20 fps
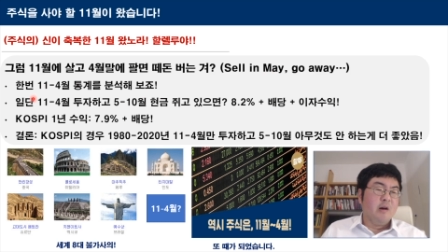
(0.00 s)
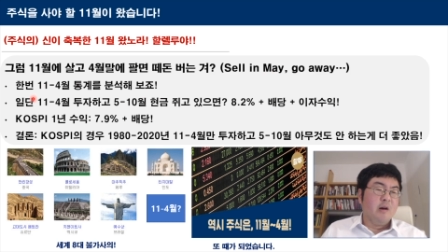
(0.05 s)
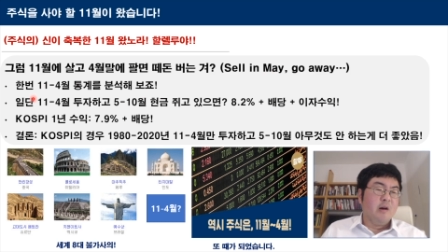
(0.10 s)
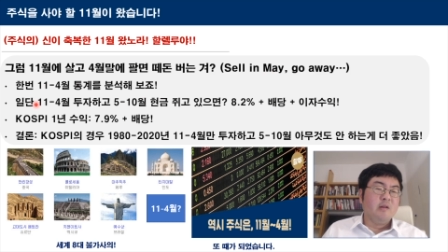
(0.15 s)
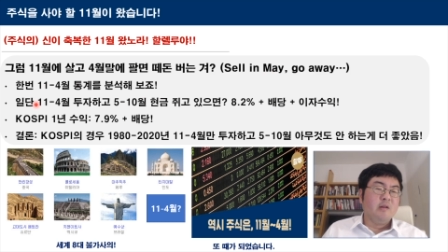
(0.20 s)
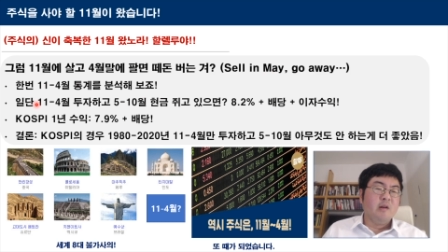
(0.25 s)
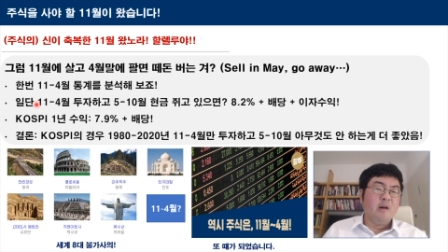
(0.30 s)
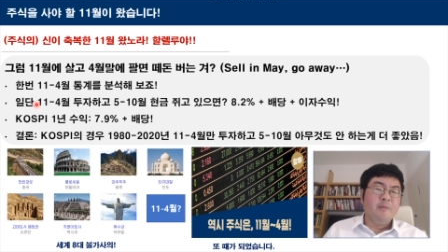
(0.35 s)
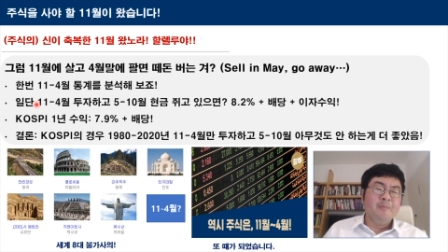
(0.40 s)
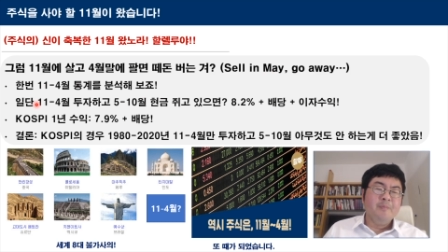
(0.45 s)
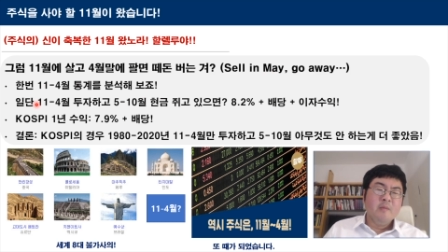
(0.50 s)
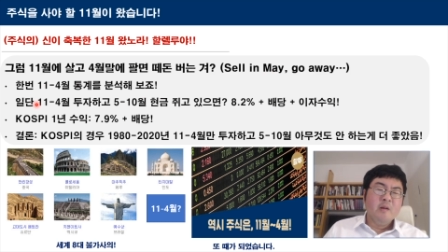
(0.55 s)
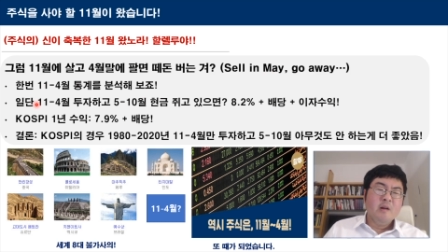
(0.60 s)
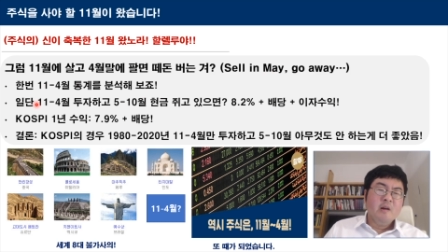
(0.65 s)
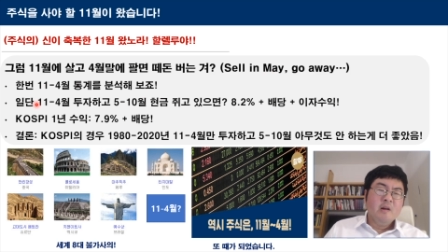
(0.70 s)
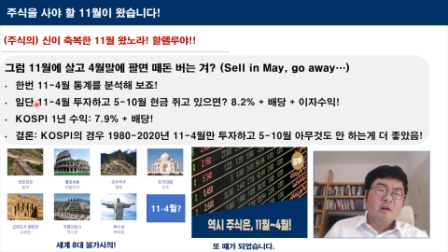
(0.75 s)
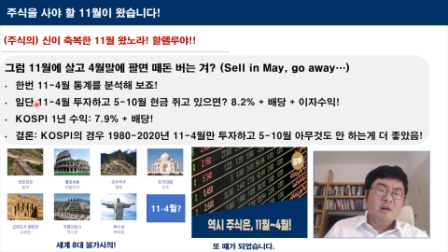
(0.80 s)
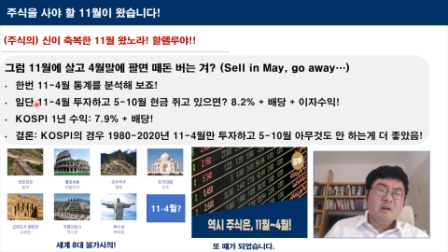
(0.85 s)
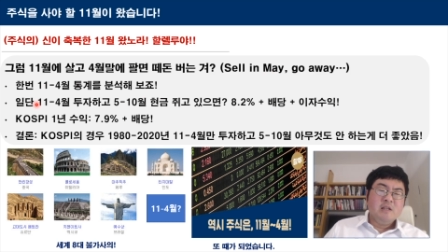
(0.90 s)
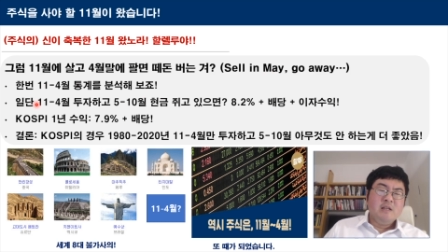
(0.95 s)
일단
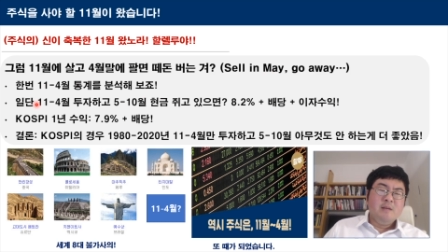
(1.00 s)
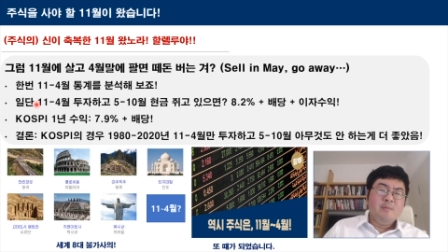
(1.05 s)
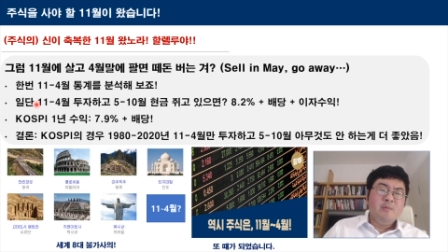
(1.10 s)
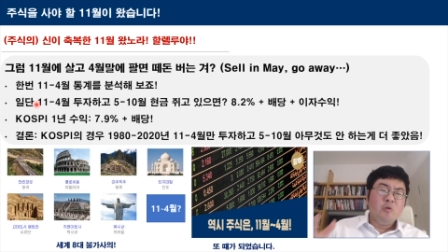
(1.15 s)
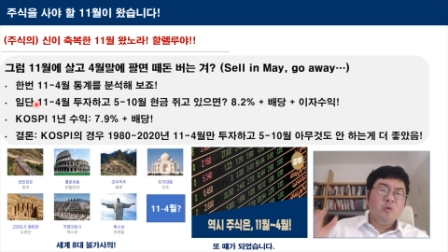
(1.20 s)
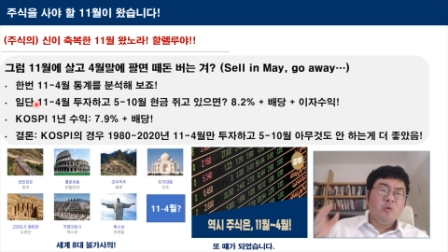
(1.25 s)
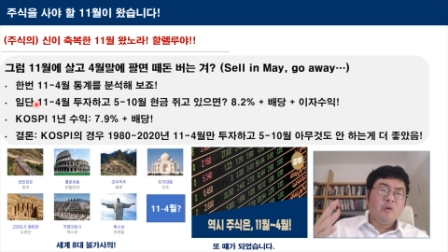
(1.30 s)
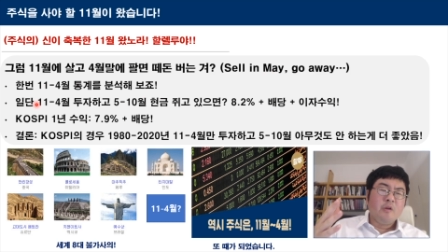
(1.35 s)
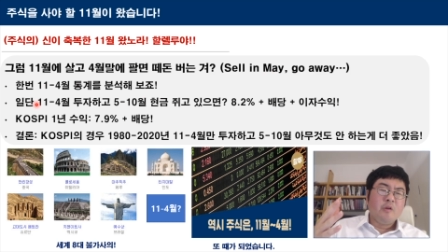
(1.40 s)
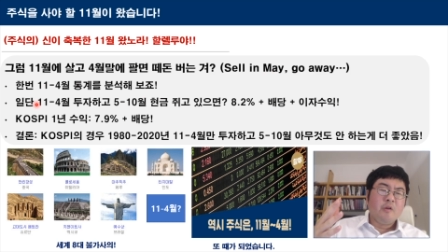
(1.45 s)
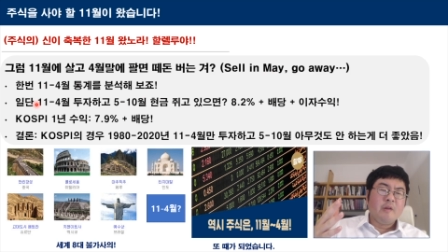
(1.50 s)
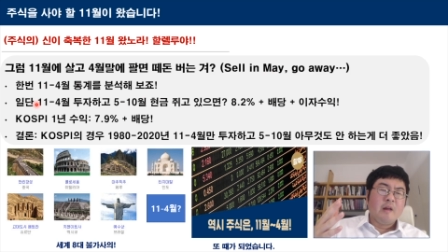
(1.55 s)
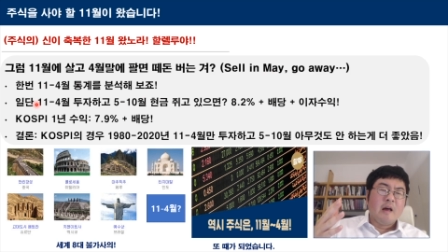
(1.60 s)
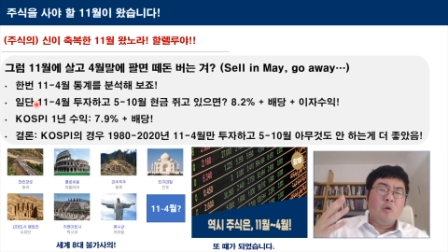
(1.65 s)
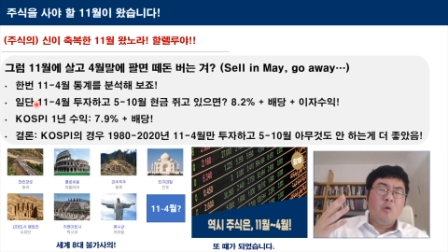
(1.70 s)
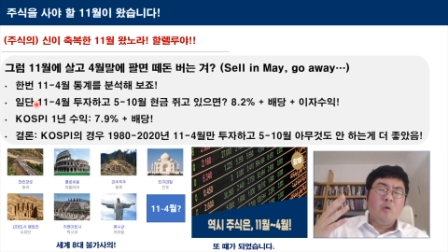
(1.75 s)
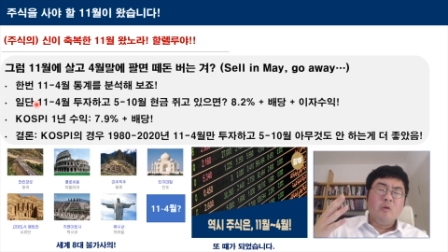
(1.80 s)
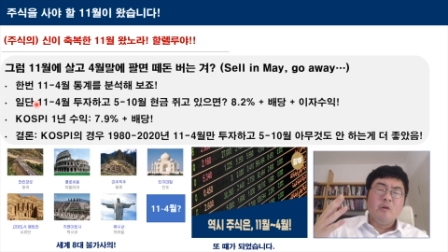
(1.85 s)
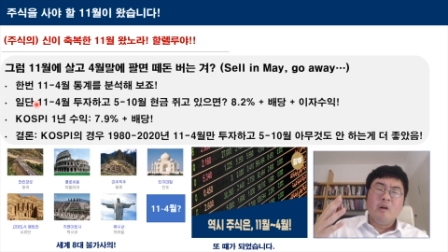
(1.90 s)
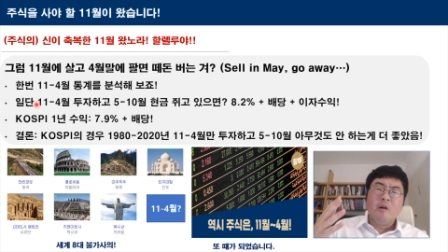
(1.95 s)
11월에서
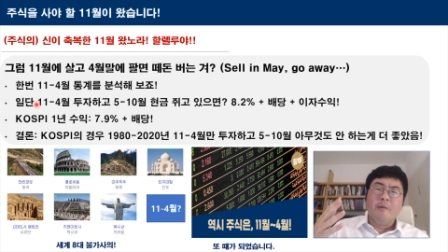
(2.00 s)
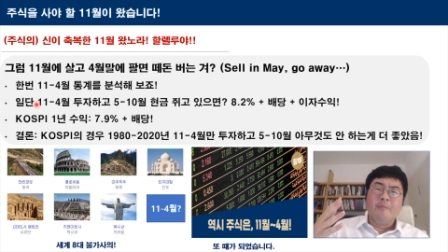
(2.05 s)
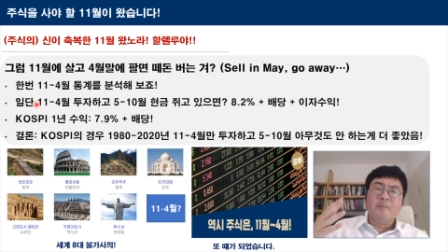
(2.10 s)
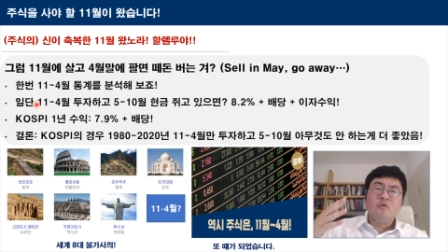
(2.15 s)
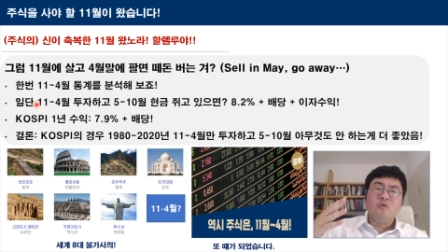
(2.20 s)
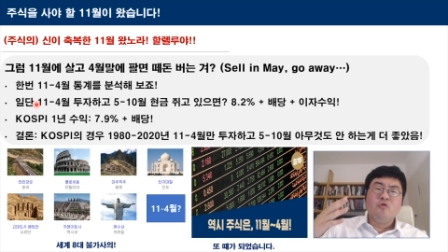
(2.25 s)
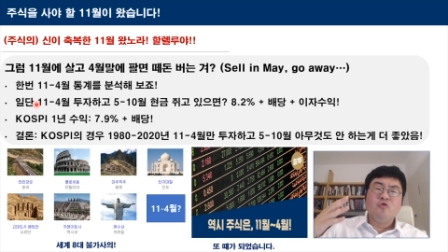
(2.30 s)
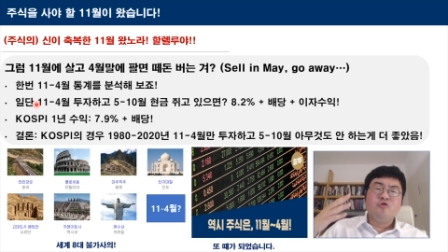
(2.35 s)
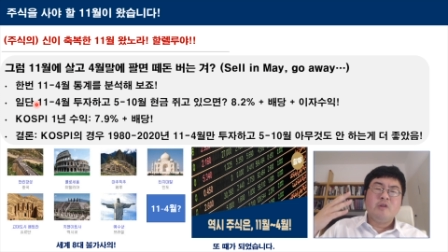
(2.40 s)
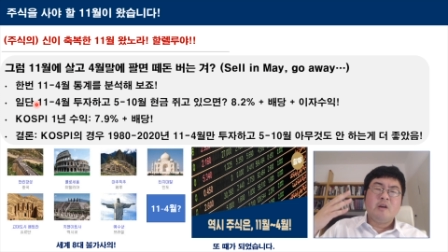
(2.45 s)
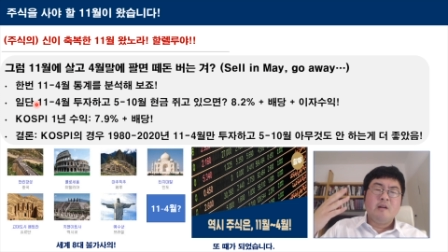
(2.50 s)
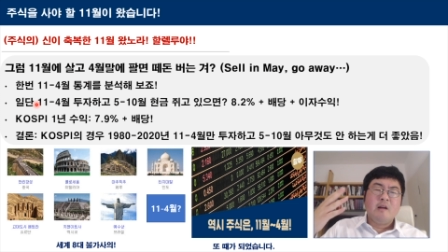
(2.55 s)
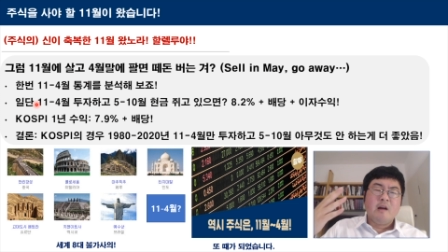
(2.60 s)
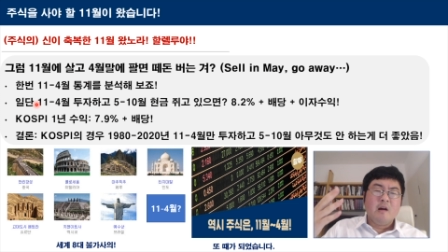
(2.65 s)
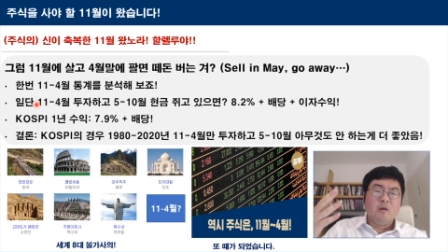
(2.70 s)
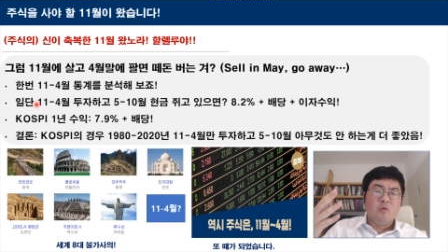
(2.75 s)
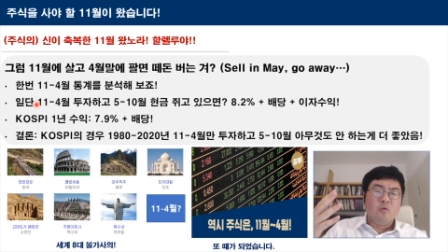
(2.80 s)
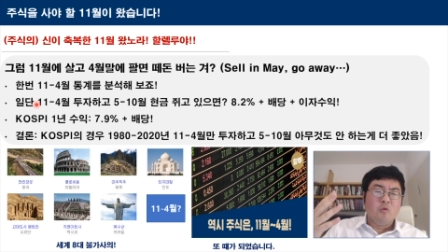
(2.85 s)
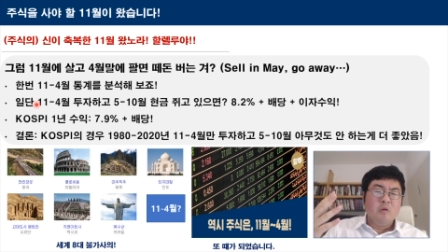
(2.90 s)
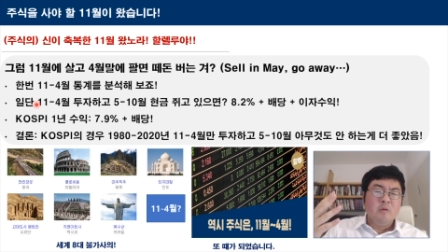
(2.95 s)
4월에 투자를
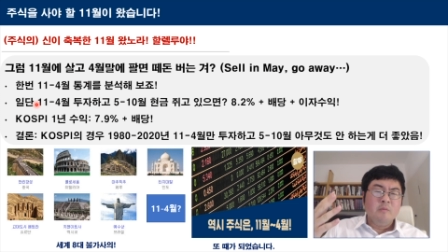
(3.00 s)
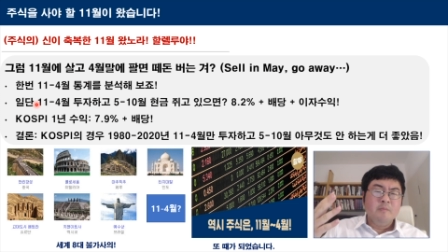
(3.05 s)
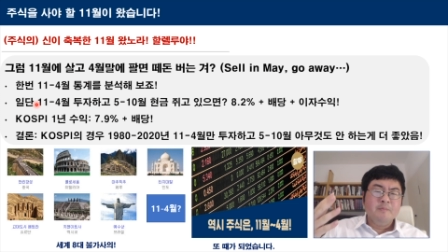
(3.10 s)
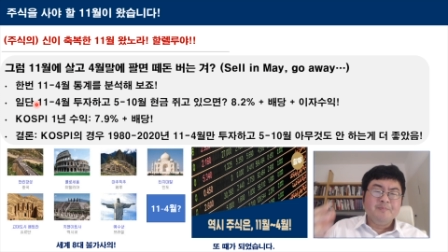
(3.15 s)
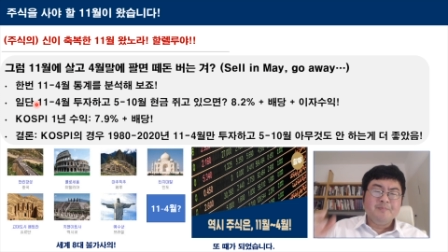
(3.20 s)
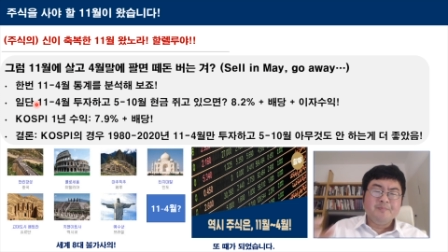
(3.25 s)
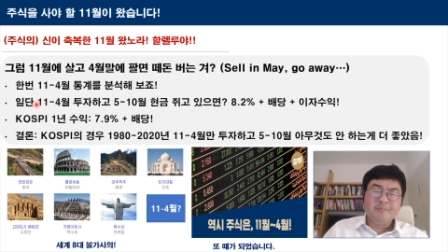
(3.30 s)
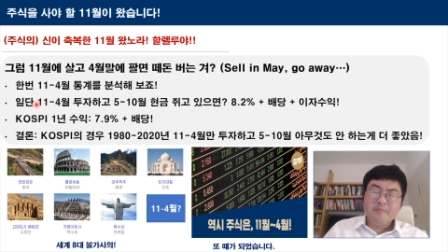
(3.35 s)
하고,